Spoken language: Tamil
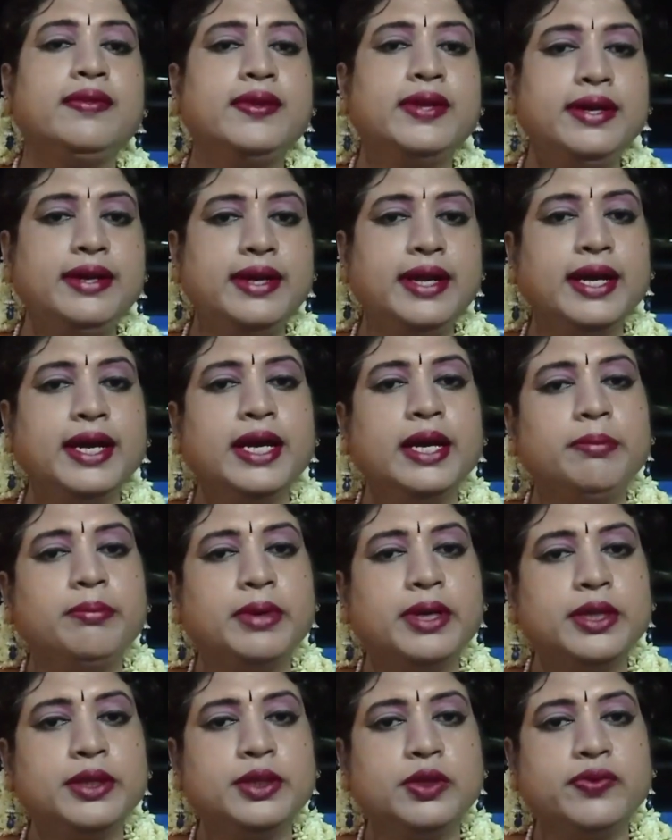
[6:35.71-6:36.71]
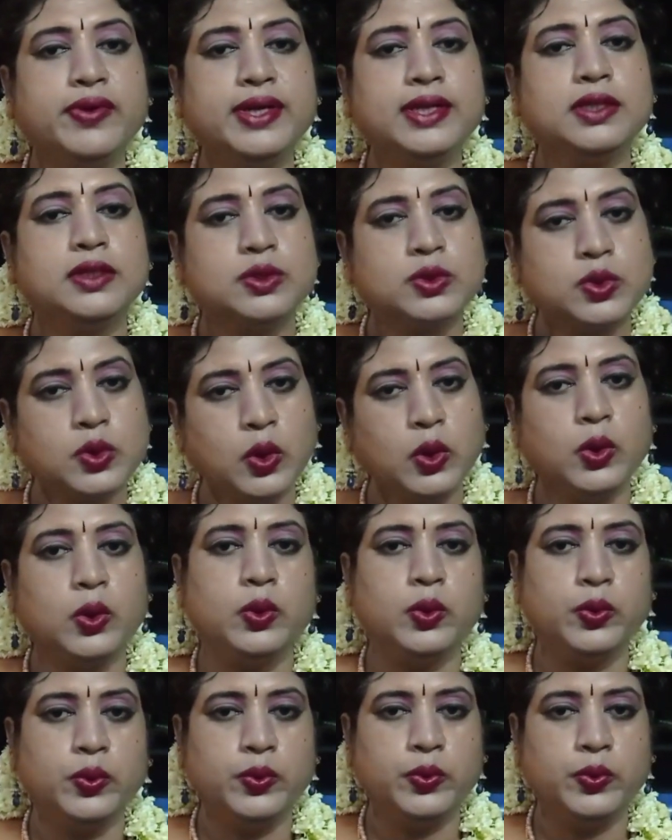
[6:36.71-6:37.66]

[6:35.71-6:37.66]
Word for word: திருநங்கை மருத்துவர் சோலு